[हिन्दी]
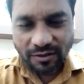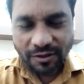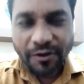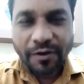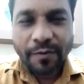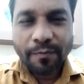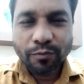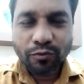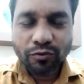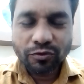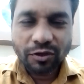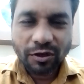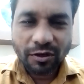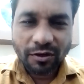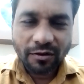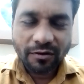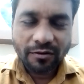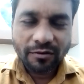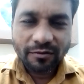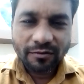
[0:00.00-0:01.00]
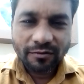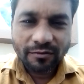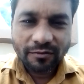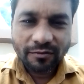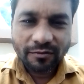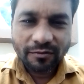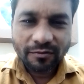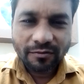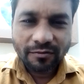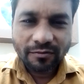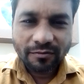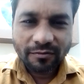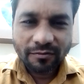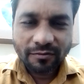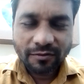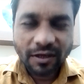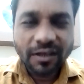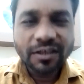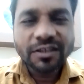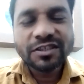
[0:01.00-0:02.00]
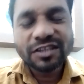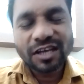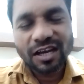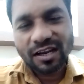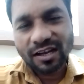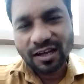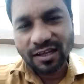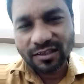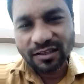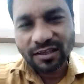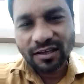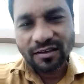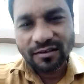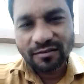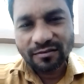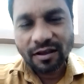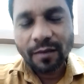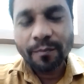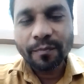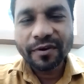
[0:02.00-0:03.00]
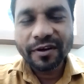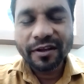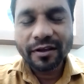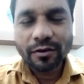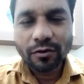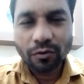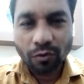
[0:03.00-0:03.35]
एक पुत्र कहीं जा रहा था अपने